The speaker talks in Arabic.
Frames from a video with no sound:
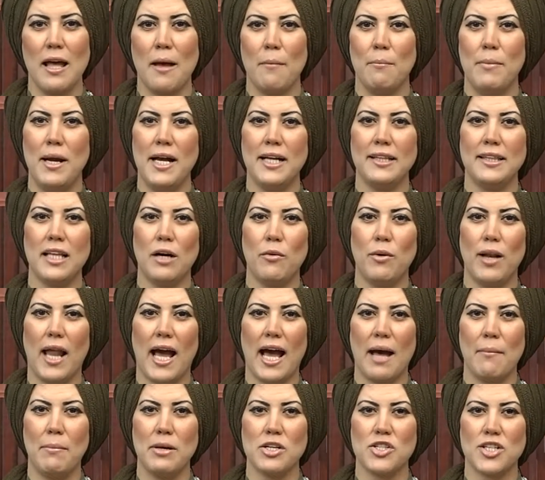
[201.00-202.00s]
بيحتوي
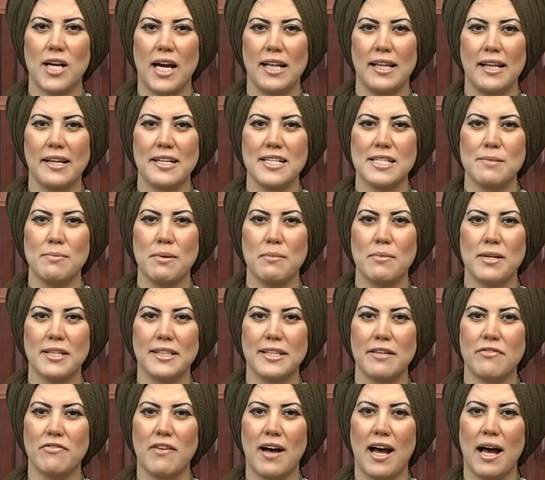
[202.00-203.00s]
الحبش على نسبة
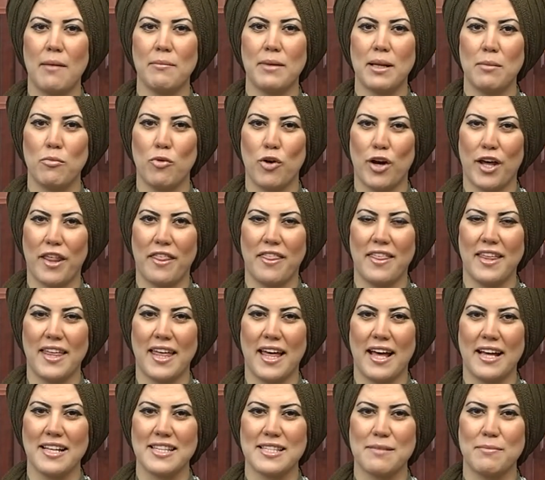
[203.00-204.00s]
مرتفعة من
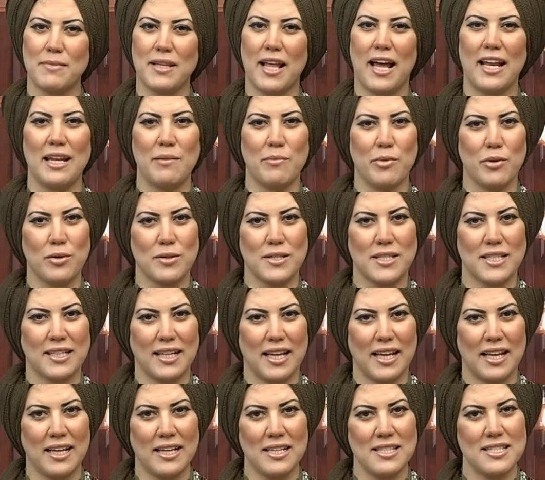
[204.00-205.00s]
المغذيات منها
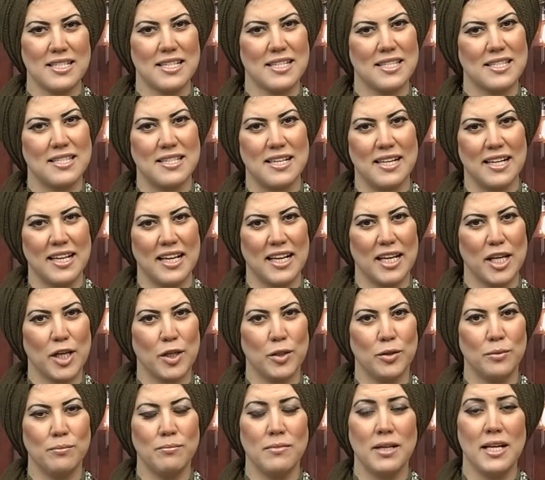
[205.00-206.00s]
البروتينات،
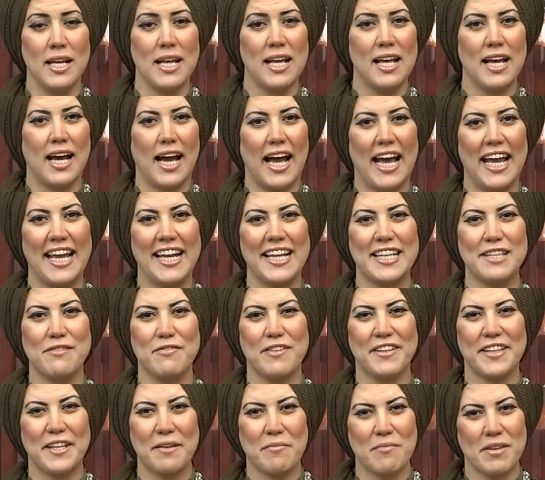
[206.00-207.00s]
السيلينيوم، عائلة
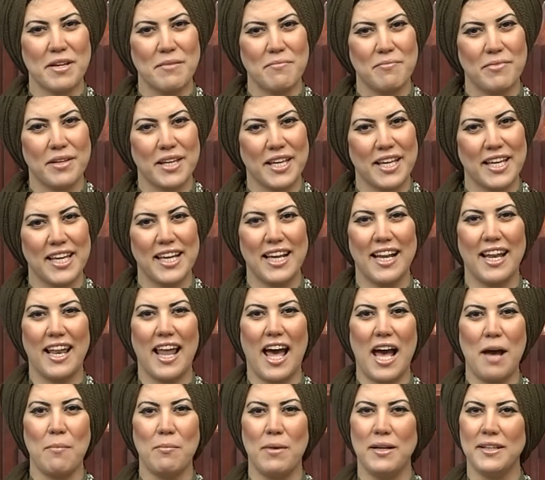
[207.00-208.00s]
فيتامين بي،
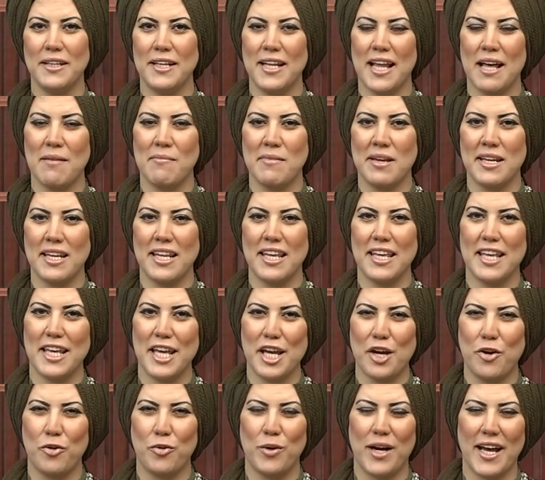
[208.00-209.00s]
الأحماض
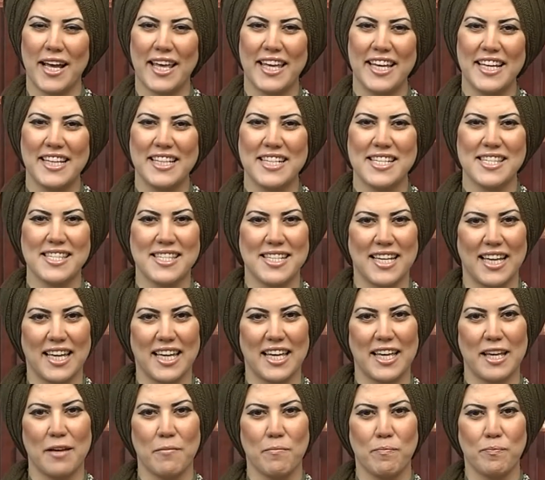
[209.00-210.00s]
الأمينية وأكيد
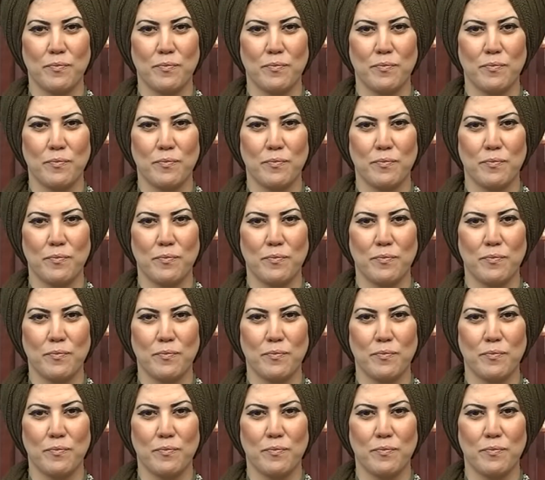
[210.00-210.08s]
الزنك